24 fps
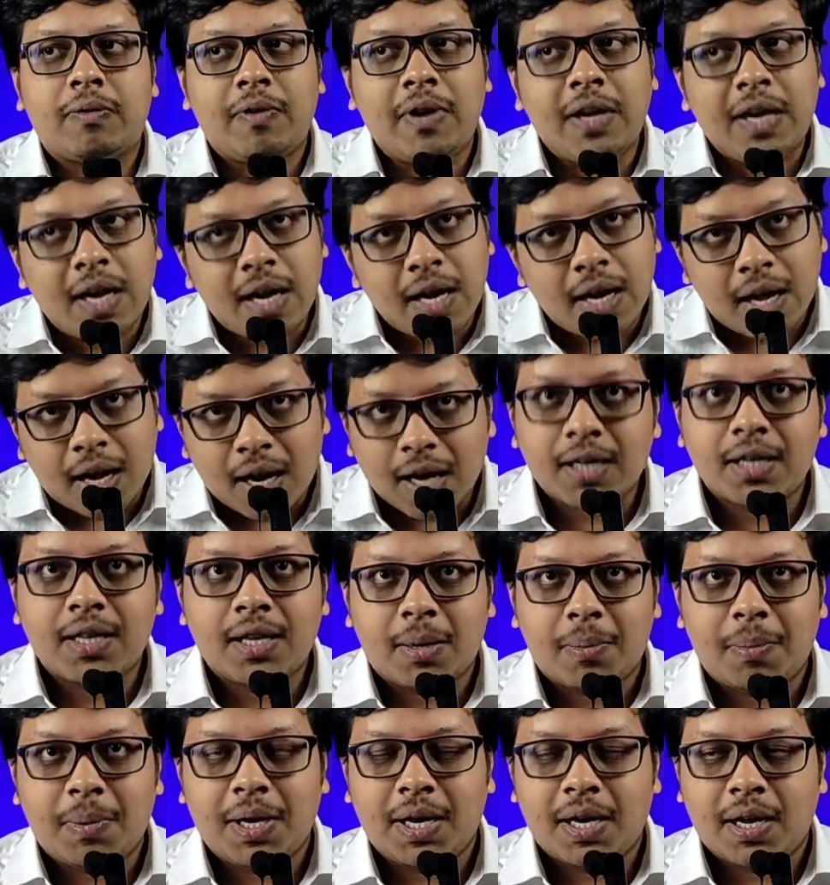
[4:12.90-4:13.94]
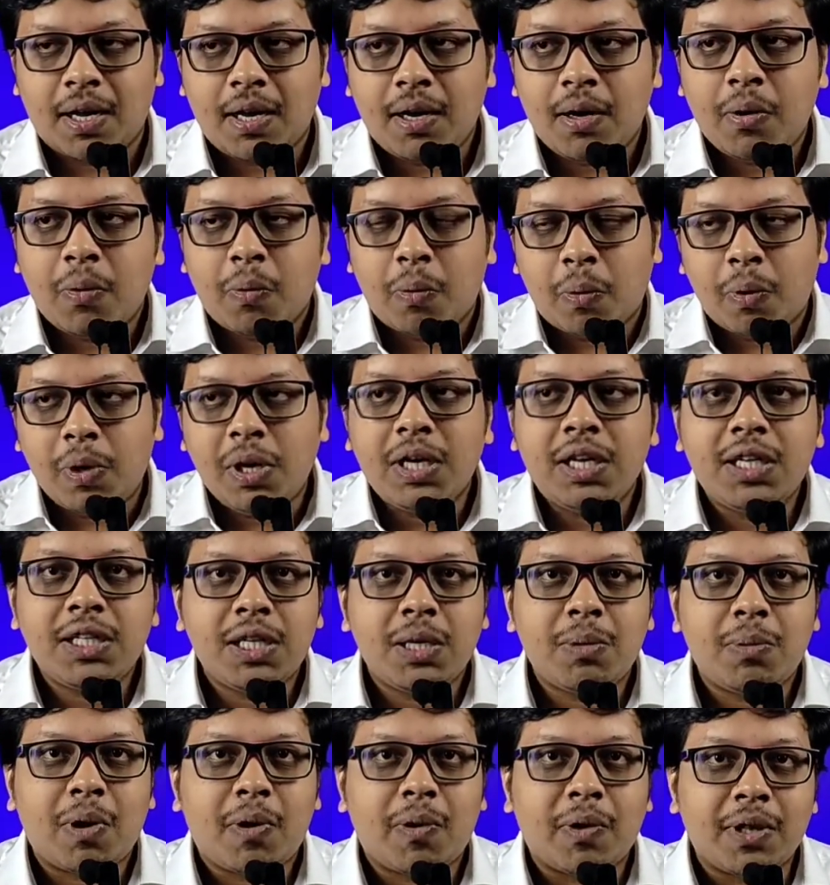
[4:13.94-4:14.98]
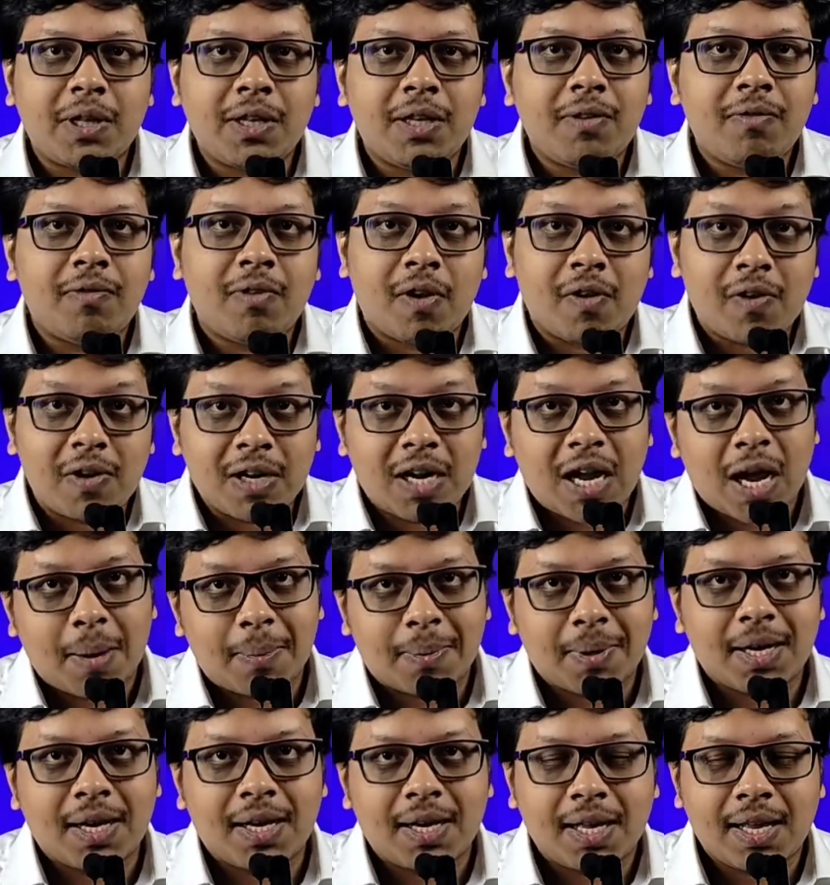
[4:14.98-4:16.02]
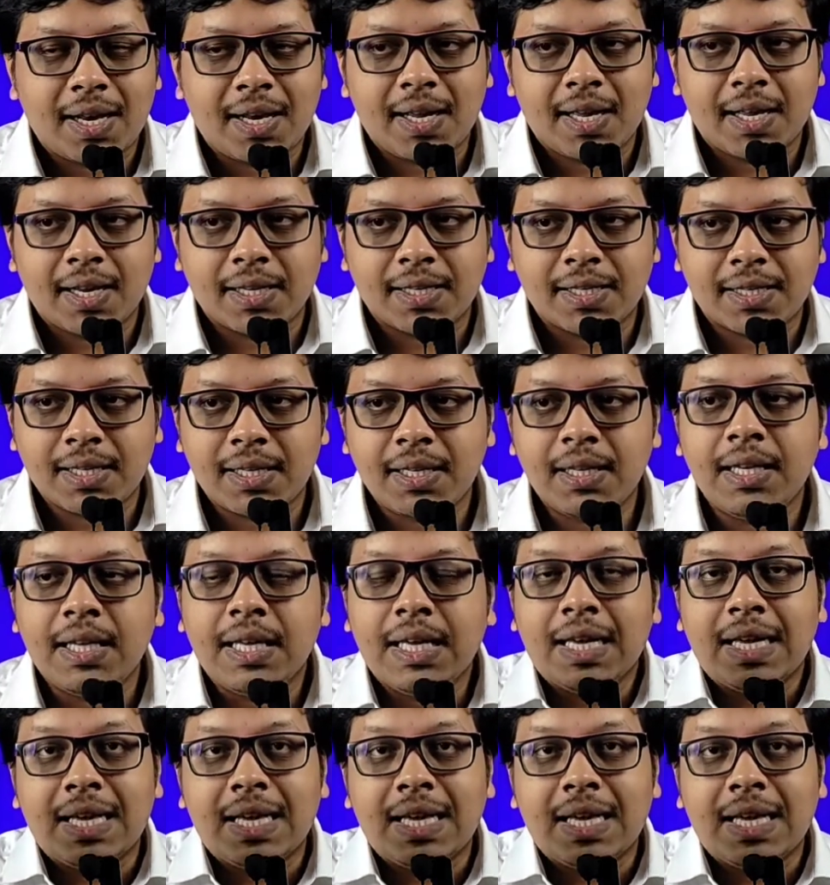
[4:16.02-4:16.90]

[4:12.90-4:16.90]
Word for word: வீக்கன் ஆகுது அப்படின்னா ஒனிகிஷிமா வந்து ஃப்ளவர் கேப்டன் நெருங்கிருச்சு